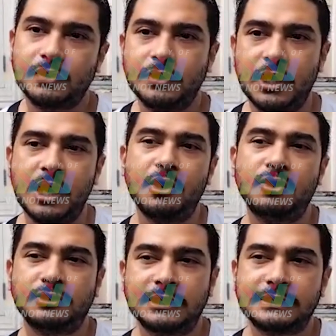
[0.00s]
Ya
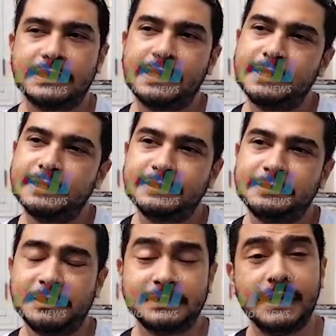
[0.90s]
kalau tantangannya
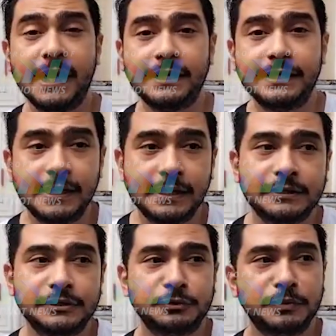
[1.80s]
sih pasti ada,
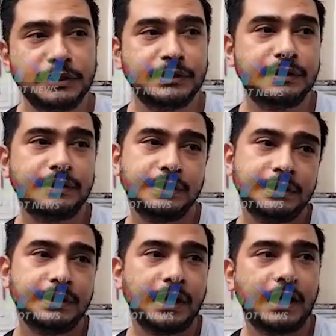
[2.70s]
cuman
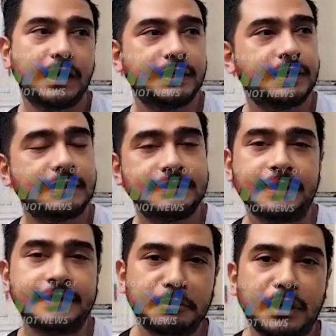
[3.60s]
ya karena kita
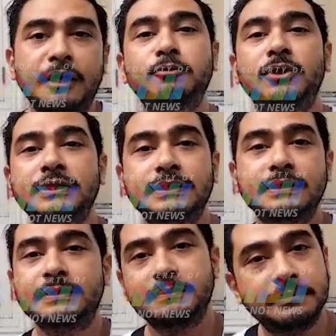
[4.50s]
kerja tim alhamdulillah
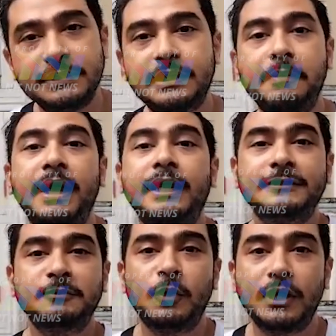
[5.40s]
sih bisa
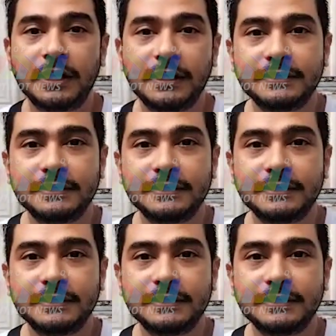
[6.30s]
beres semua lah